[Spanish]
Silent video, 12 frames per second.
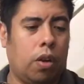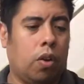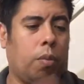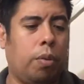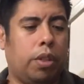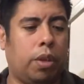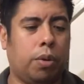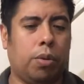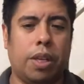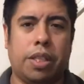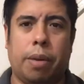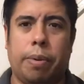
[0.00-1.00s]
Como les digo, es
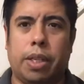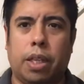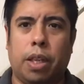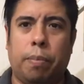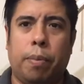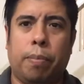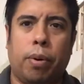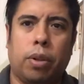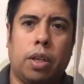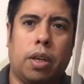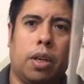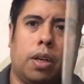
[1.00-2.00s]
una cerveza tipo
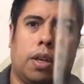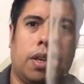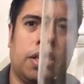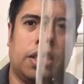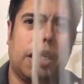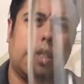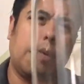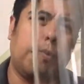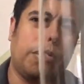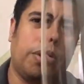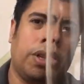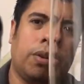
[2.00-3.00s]
porter. Está, está muy
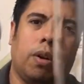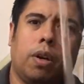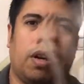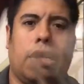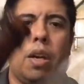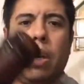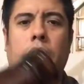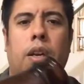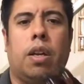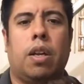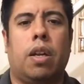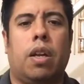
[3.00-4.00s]
bonito el,
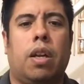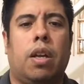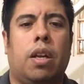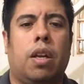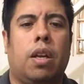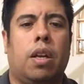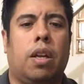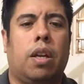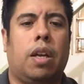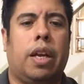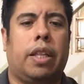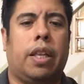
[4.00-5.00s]

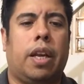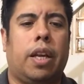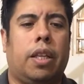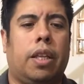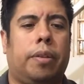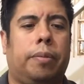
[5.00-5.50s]
la etiqueta.